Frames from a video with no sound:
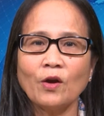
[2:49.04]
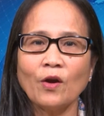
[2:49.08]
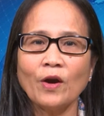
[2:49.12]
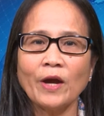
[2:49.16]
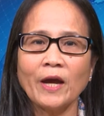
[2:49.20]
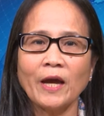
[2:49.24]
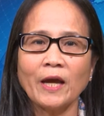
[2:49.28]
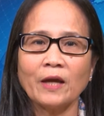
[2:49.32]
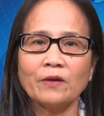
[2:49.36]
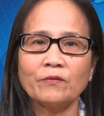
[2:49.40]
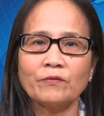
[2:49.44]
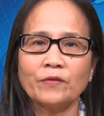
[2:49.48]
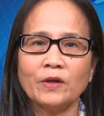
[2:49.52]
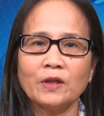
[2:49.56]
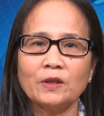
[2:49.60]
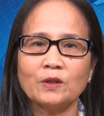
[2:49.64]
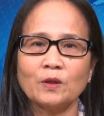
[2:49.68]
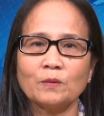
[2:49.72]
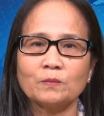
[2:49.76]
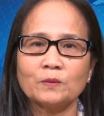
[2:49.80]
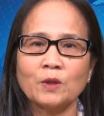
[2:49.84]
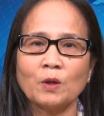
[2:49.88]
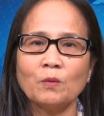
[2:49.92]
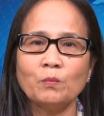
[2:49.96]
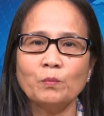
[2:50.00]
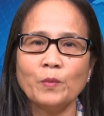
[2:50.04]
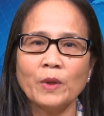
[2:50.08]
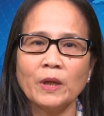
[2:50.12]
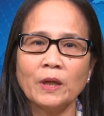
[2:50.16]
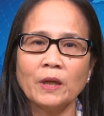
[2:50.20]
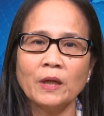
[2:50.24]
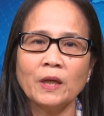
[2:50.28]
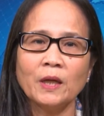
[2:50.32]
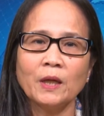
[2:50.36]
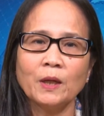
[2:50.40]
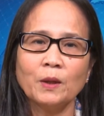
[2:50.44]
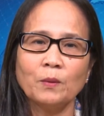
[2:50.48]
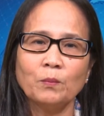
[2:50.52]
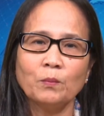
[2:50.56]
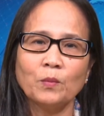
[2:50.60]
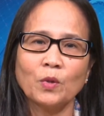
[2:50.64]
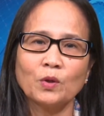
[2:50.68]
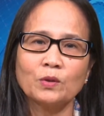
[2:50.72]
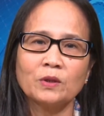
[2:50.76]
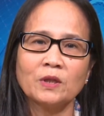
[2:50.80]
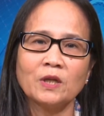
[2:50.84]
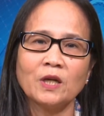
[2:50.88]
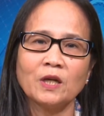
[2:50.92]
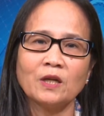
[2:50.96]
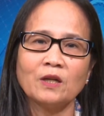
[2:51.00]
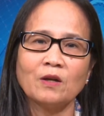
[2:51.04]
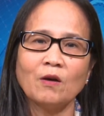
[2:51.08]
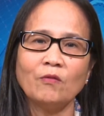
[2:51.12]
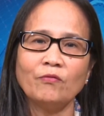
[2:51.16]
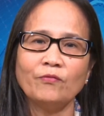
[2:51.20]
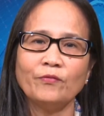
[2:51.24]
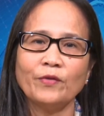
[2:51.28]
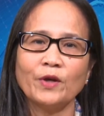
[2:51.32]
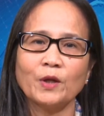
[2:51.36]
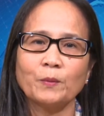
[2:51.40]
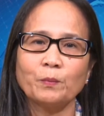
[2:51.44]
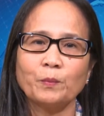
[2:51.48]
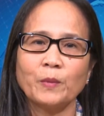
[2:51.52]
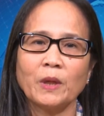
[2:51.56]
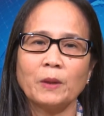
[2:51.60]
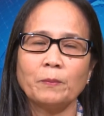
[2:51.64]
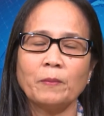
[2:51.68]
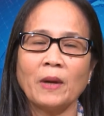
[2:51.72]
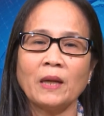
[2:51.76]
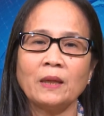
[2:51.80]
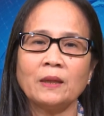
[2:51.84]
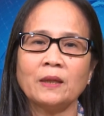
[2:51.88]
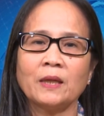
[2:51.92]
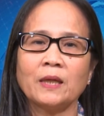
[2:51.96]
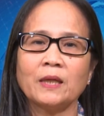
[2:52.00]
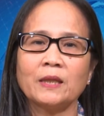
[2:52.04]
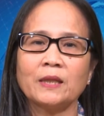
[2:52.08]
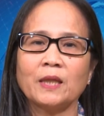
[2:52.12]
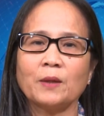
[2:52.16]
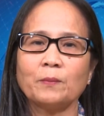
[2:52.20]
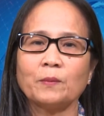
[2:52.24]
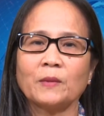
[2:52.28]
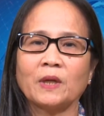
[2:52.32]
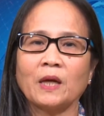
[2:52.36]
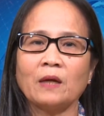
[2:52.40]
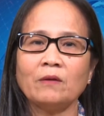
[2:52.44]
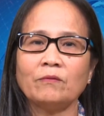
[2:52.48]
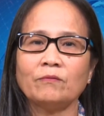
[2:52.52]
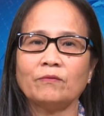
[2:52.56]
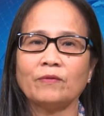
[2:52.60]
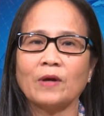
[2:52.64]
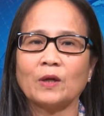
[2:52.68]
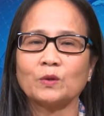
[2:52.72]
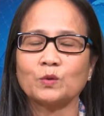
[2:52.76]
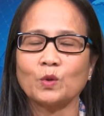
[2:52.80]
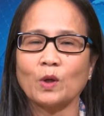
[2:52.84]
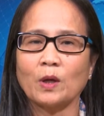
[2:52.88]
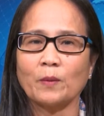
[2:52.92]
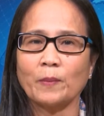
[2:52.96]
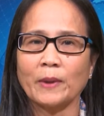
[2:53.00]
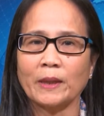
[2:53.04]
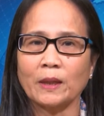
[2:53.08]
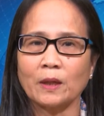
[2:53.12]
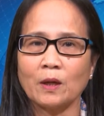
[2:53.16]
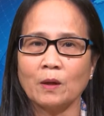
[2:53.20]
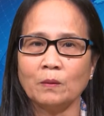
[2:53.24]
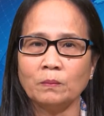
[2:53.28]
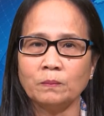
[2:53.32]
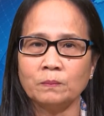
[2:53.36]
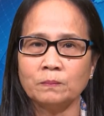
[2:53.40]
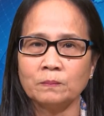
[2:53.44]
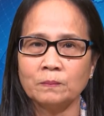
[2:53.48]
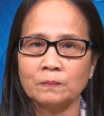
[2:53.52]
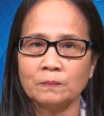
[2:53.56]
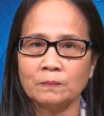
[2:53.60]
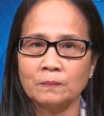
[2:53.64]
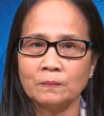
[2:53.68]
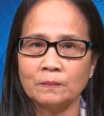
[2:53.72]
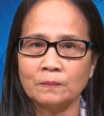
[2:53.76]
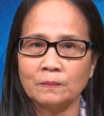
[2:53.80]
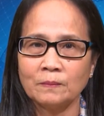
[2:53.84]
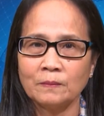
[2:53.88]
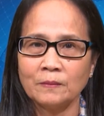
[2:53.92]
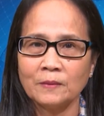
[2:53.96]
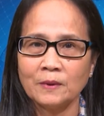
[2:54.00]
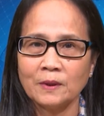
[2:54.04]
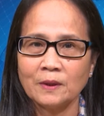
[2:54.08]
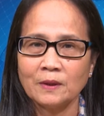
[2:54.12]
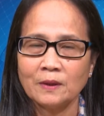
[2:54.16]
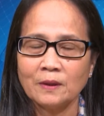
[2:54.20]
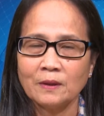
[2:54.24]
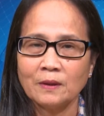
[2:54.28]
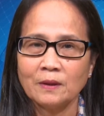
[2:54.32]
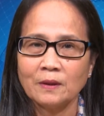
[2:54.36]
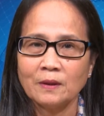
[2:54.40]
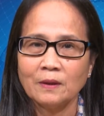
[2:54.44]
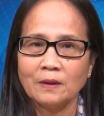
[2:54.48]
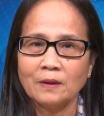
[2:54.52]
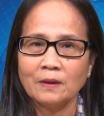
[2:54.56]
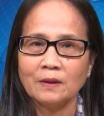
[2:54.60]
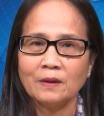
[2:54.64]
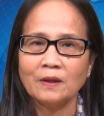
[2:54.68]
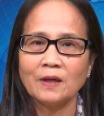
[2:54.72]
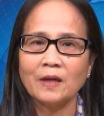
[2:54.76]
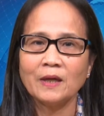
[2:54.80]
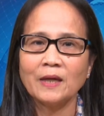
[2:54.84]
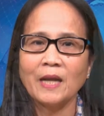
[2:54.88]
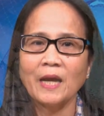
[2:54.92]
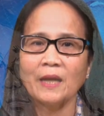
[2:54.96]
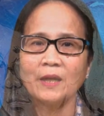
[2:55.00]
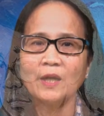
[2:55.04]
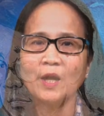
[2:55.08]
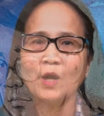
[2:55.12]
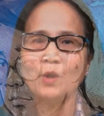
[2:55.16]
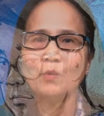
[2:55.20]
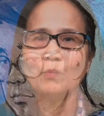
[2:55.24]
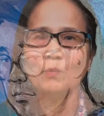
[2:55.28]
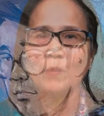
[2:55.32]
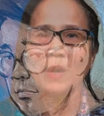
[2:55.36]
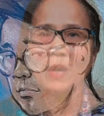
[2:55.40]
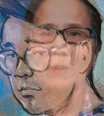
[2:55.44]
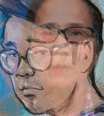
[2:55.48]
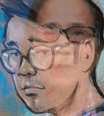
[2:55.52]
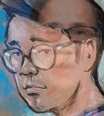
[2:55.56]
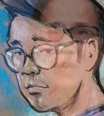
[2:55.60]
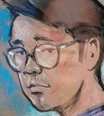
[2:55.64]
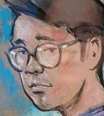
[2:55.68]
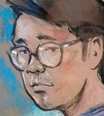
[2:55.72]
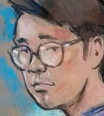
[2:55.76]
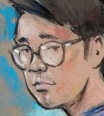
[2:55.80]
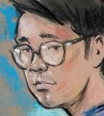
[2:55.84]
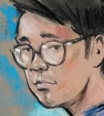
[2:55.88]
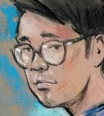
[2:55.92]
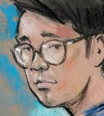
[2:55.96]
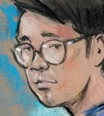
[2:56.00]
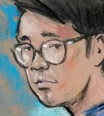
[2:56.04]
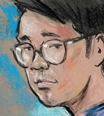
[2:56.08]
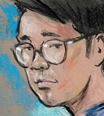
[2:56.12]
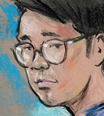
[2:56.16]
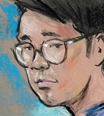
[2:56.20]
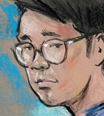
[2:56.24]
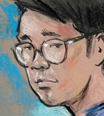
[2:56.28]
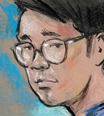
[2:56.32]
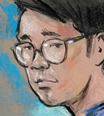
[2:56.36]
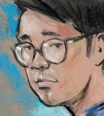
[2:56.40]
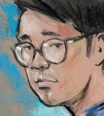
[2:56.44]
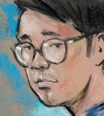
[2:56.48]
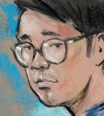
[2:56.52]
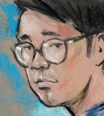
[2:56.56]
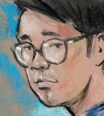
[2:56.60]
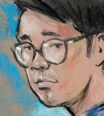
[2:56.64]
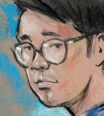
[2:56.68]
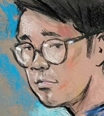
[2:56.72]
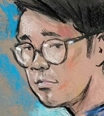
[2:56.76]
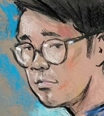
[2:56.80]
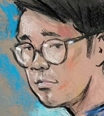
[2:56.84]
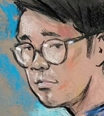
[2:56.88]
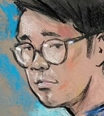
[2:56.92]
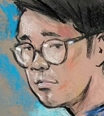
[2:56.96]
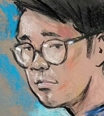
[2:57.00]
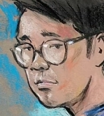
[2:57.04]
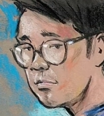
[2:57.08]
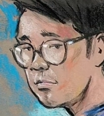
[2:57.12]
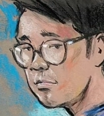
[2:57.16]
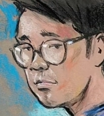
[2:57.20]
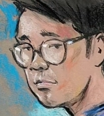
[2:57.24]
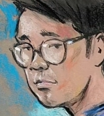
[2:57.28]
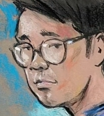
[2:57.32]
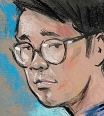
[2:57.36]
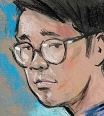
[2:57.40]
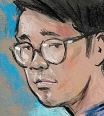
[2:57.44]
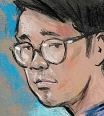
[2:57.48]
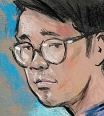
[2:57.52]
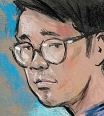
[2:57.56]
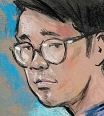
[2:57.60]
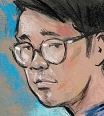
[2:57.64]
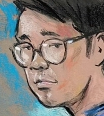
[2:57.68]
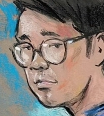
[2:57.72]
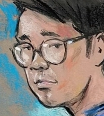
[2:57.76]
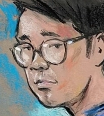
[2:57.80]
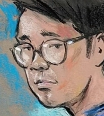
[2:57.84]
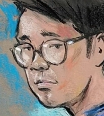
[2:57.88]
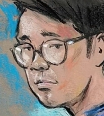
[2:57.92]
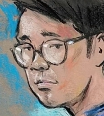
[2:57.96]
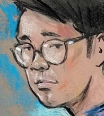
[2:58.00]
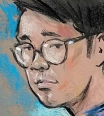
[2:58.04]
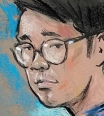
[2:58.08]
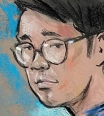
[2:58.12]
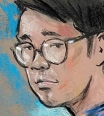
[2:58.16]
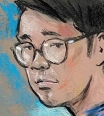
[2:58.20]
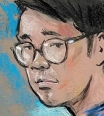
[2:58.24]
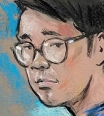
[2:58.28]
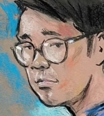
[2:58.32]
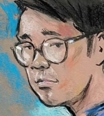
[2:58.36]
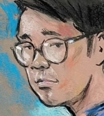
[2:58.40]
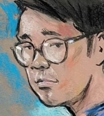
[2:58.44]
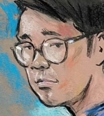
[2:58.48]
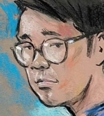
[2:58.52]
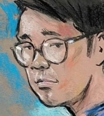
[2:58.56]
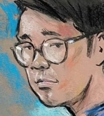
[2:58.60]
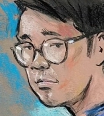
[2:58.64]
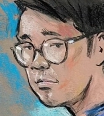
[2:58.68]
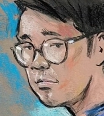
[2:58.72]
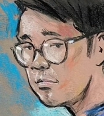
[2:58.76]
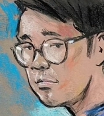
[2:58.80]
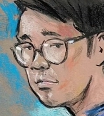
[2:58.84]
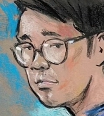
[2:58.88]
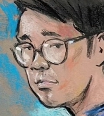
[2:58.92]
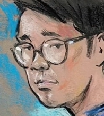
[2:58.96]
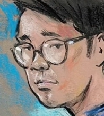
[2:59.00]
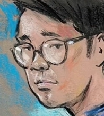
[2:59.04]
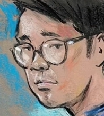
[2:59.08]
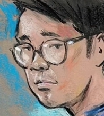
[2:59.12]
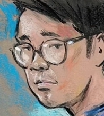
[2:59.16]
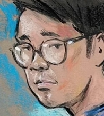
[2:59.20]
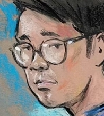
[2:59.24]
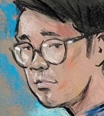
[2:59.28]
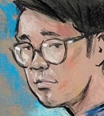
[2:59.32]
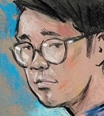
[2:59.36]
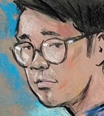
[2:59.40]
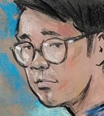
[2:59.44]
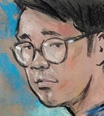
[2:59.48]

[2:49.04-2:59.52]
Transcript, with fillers: có hẹn với Tổng thống Mỹ, một người gốc Việt bị bắt khi tìm cách vào tòa Bạch Ốc. Người đàn ông mang ba lô xâm nhập đã bị bắt ngay trước cửa đêm thứ Bảy tuần qua